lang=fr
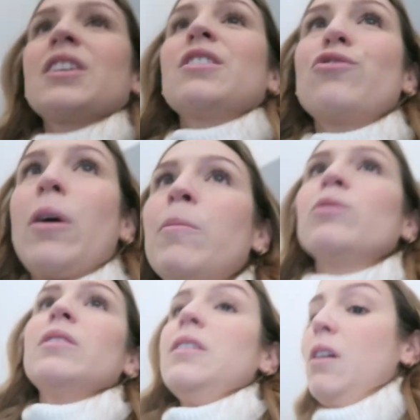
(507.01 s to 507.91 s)
Ok, je vais
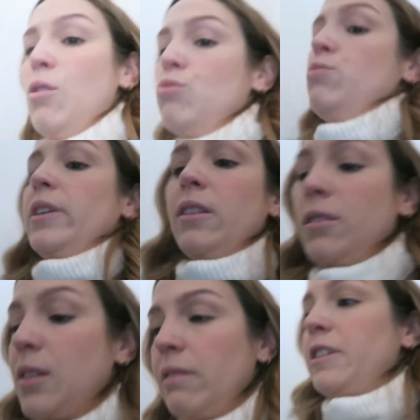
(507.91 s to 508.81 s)
remonter en haut et
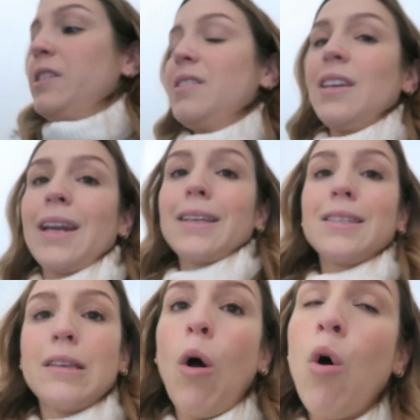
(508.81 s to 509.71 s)
là, ça va être
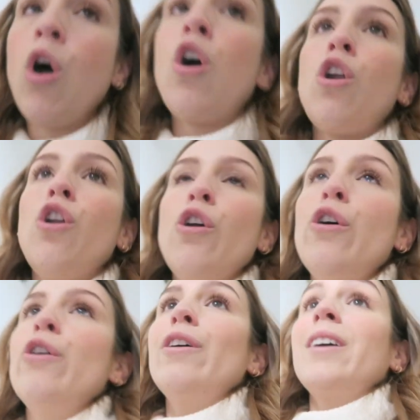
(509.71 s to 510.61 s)
direction
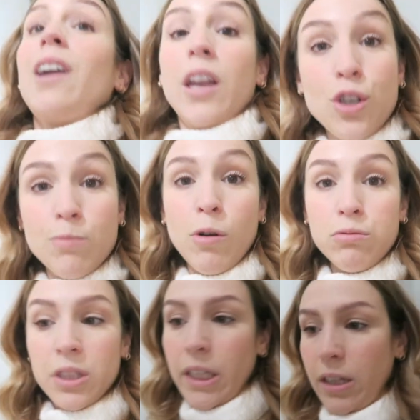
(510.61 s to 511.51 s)
le
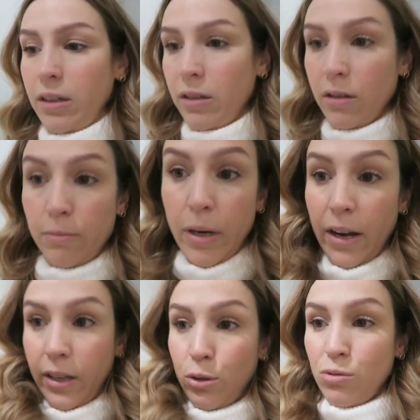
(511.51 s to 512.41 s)
Richemont qui, euh,
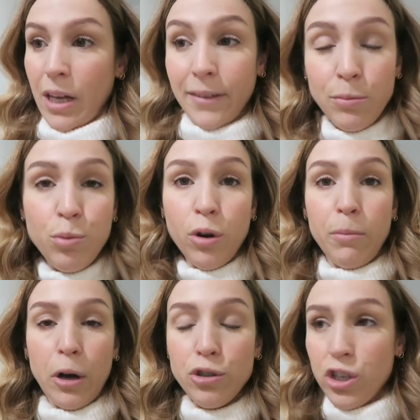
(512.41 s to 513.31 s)
ben, qui nous attendent pour un
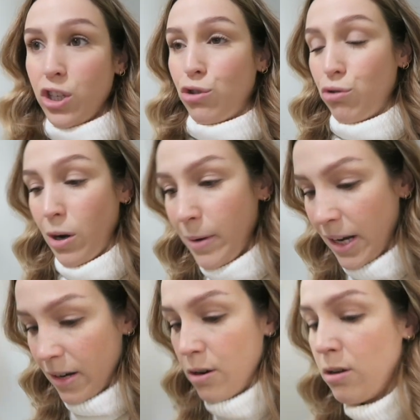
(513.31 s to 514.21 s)
brunch et je suis jamais
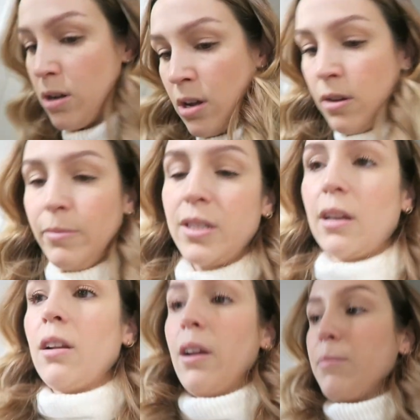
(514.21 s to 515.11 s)
allée là. Mais ça
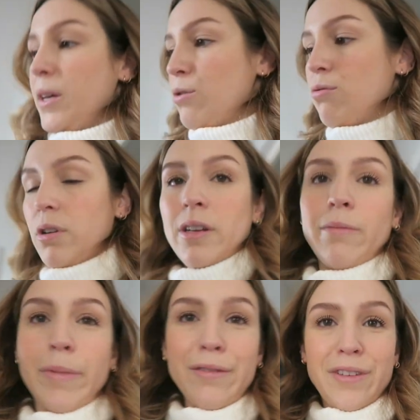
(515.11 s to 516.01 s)
a l'air bien cool,
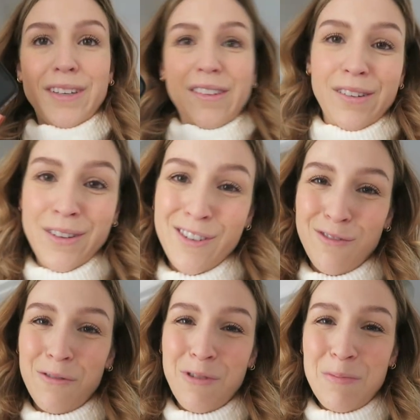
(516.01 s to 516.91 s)
honnêtement, fait que je
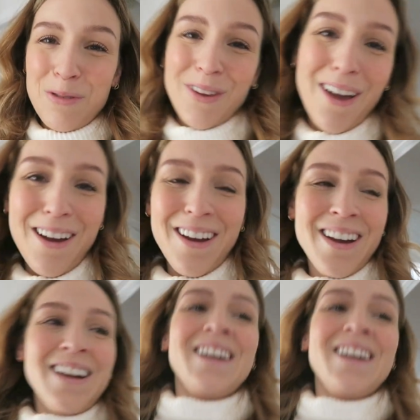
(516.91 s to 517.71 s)
vous revois plus tard.